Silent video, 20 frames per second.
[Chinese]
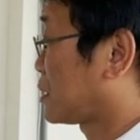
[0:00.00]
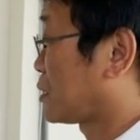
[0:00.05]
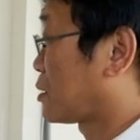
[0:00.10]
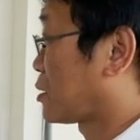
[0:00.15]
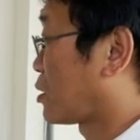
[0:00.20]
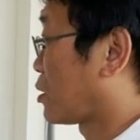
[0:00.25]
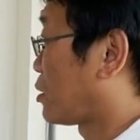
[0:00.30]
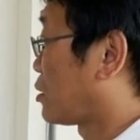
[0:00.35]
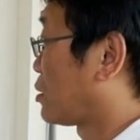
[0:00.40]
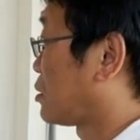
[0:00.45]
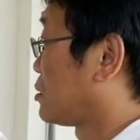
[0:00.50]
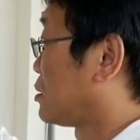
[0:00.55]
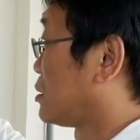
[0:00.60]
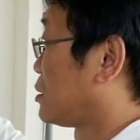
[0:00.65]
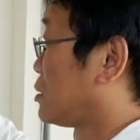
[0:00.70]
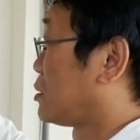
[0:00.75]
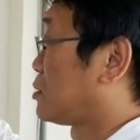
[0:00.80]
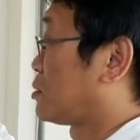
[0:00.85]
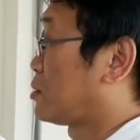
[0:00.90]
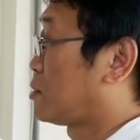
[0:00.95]
顶楼
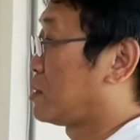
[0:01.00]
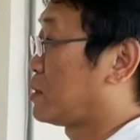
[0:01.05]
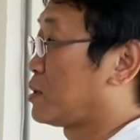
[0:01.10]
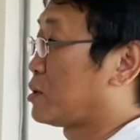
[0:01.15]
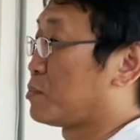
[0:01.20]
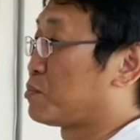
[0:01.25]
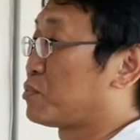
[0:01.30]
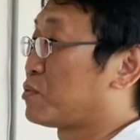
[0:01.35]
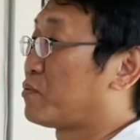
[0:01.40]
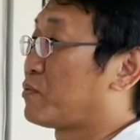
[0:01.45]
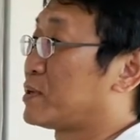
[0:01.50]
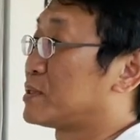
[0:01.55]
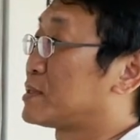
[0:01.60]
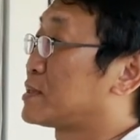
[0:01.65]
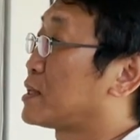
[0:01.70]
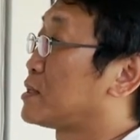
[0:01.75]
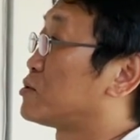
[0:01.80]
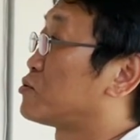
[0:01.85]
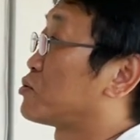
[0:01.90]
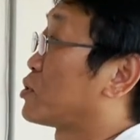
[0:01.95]
会有部分
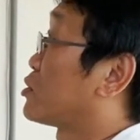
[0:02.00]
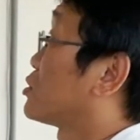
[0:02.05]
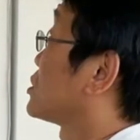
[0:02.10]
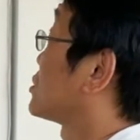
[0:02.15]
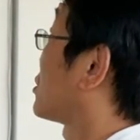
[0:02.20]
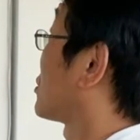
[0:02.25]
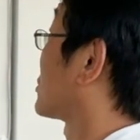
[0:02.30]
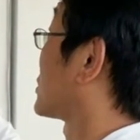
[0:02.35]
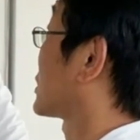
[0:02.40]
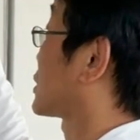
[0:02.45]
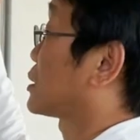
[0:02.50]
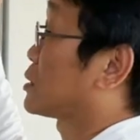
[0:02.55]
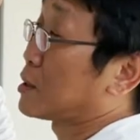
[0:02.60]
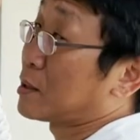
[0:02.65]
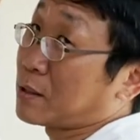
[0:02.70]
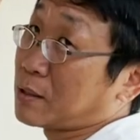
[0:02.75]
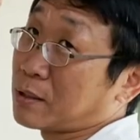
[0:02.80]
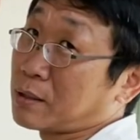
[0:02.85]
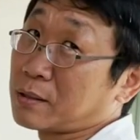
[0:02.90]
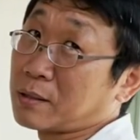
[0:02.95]
渗水会从这
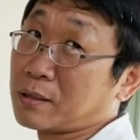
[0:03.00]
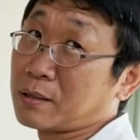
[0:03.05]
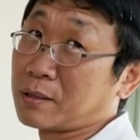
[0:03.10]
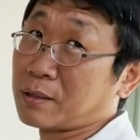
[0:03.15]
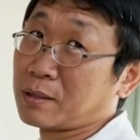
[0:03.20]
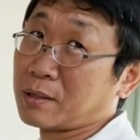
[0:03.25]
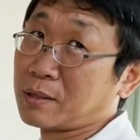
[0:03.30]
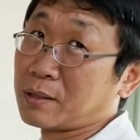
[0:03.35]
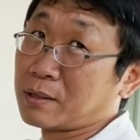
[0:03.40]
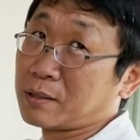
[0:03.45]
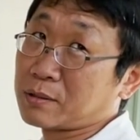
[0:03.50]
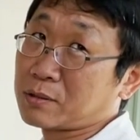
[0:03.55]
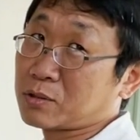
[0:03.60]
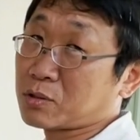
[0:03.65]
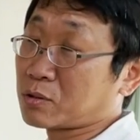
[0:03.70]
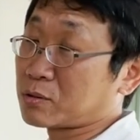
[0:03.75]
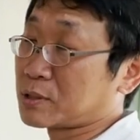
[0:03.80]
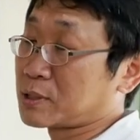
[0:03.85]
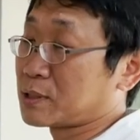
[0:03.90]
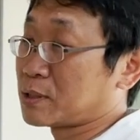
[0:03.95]
个。
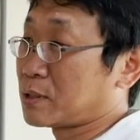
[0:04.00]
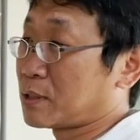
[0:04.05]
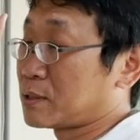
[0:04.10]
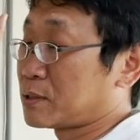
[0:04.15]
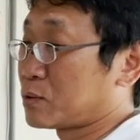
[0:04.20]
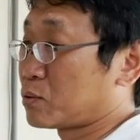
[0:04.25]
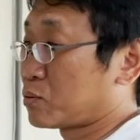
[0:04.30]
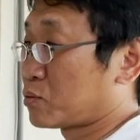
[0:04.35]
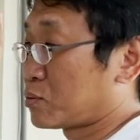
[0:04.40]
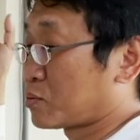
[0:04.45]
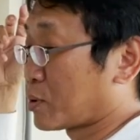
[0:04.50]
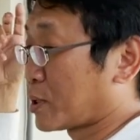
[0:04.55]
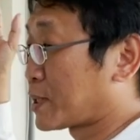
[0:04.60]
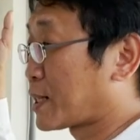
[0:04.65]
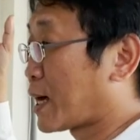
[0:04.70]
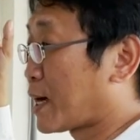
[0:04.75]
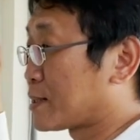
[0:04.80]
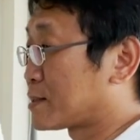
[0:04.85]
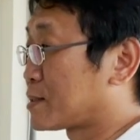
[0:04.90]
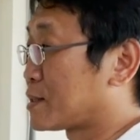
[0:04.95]
旧式的水
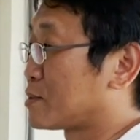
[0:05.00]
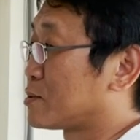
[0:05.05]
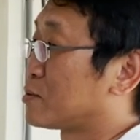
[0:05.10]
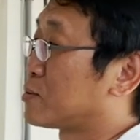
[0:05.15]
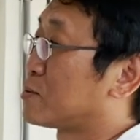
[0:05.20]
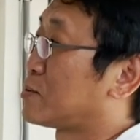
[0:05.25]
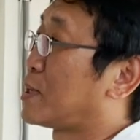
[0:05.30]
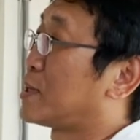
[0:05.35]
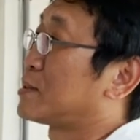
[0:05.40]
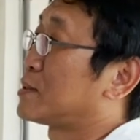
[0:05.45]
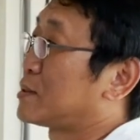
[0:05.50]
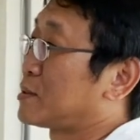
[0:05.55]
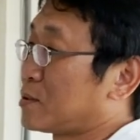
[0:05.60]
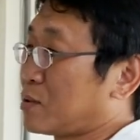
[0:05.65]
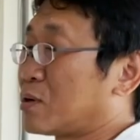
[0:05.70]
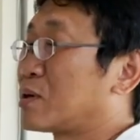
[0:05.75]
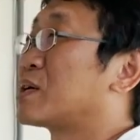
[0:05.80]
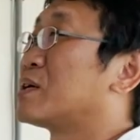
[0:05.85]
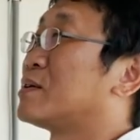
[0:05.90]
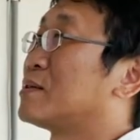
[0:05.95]
塔渗出啊，这是
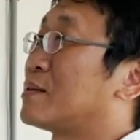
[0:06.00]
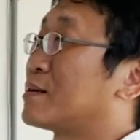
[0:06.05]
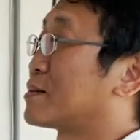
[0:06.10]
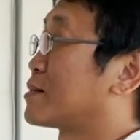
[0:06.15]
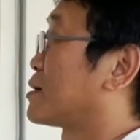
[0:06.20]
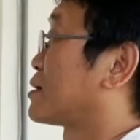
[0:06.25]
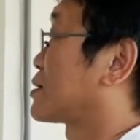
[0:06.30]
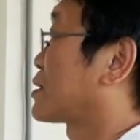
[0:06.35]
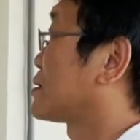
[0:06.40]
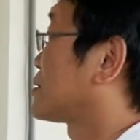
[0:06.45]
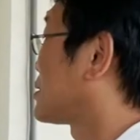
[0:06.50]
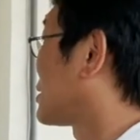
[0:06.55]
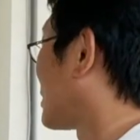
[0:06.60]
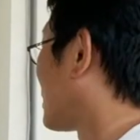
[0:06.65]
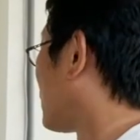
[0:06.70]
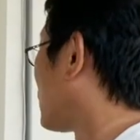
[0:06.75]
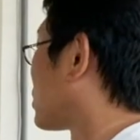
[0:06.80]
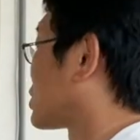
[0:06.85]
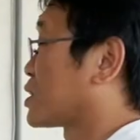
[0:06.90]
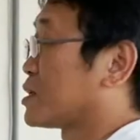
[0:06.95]
有可能的，但
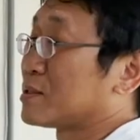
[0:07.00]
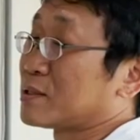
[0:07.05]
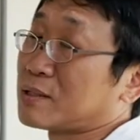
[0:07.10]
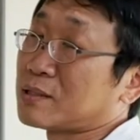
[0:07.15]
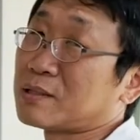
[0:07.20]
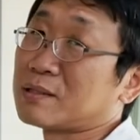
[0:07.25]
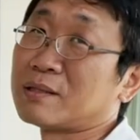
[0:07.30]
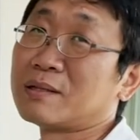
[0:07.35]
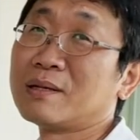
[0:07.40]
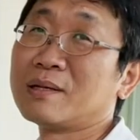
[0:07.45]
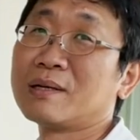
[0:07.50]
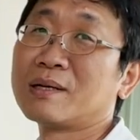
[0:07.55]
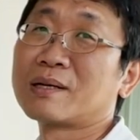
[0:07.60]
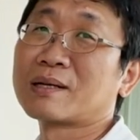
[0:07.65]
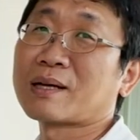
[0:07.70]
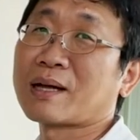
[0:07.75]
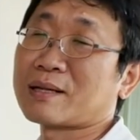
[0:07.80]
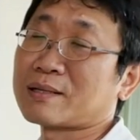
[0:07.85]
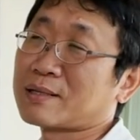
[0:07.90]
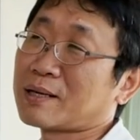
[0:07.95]
是目前是
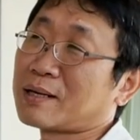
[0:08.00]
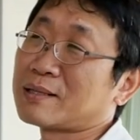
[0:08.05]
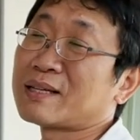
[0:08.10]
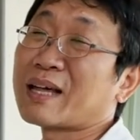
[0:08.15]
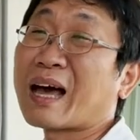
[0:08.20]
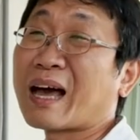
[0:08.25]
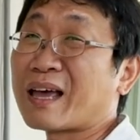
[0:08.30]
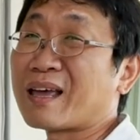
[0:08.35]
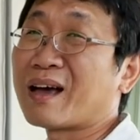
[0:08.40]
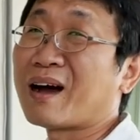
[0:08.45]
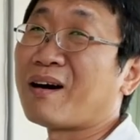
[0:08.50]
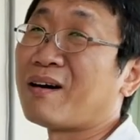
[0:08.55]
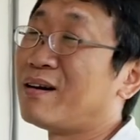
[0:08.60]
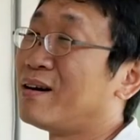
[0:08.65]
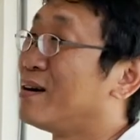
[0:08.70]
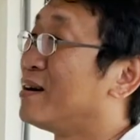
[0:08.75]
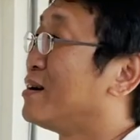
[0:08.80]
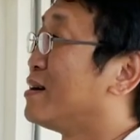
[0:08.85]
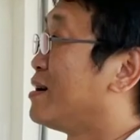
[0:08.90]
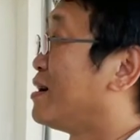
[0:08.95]
看起来是还好，
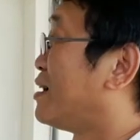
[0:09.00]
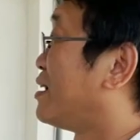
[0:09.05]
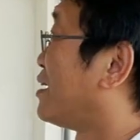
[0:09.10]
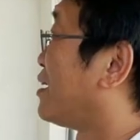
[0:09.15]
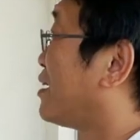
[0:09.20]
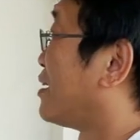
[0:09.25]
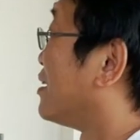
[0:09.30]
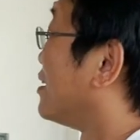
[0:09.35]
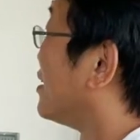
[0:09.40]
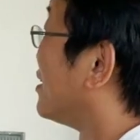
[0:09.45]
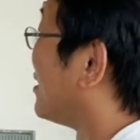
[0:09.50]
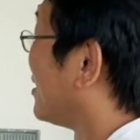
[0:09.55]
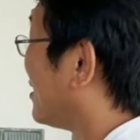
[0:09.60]
哈，